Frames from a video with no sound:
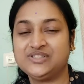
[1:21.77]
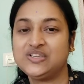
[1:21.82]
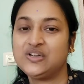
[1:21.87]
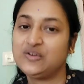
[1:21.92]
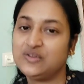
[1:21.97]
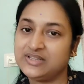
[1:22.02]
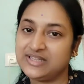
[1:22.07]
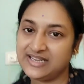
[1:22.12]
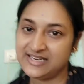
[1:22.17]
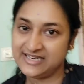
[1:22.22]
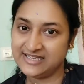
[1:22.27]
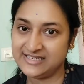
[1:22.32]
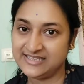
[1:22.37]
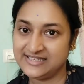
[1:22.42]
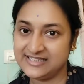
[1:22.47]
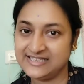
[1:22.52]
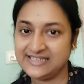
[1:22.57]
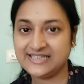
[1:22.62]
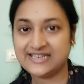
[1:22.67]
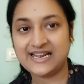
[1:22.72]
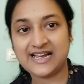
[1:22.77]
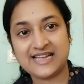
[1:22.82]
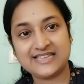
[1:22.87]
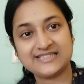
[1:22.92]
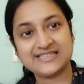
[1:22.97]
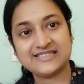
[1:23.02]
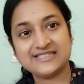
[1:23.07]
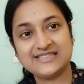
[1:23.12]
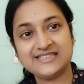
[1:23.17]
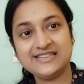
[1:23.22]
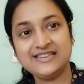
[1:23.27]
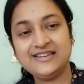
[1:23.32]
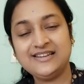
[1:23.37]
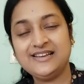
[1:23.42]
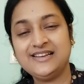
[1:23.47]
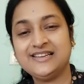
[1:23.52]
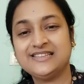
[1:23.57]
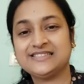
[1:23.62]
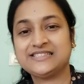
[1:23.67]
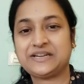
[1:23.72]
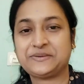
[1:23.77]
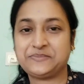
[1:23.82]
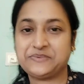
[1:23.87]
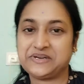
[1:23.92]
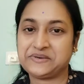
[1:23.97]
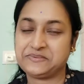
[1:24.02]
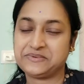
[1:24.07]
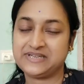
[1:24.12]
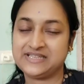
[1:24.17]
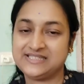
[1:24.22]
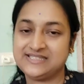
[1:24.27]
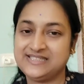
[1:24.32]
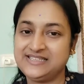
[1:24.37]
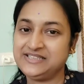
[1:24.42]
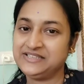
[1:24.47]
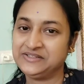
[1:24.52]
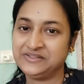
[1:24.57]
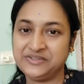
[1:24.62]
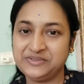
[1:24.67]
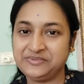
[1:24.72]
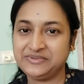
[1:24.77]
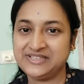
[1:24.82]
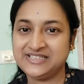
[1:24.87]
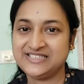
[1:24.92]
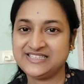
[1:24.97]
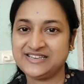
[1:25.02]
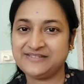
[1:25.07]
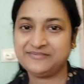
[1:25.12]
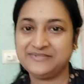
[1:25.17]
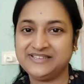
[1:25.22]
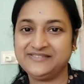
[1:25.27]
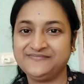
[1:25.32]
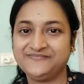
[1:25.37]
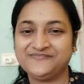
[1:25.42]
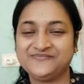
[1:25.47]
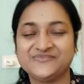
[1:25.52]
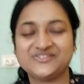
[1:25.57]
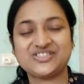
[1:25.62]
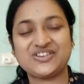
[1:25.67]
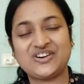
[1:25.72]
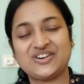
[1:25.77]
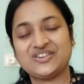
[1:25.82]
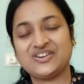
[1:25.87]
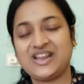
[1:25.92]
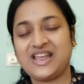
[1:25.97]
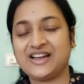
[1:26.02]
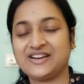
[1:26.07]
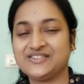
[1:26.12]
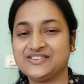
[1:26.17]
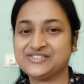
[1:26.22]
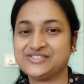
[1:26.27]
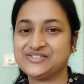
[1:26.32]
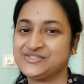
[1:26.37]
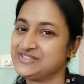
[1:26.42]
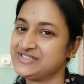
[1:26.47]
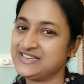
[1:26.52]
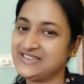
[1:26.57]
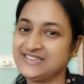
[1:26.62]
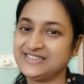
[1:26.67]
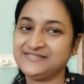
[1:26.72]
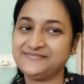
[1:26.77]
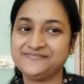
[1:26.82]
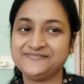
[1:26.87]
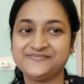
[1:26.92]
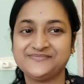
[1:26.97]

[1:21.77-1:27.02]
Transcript: চলো দেখি কি কাজ আছে তারপর আবার আছি তোমাদের সামনে চলো এখন জন্য টাটা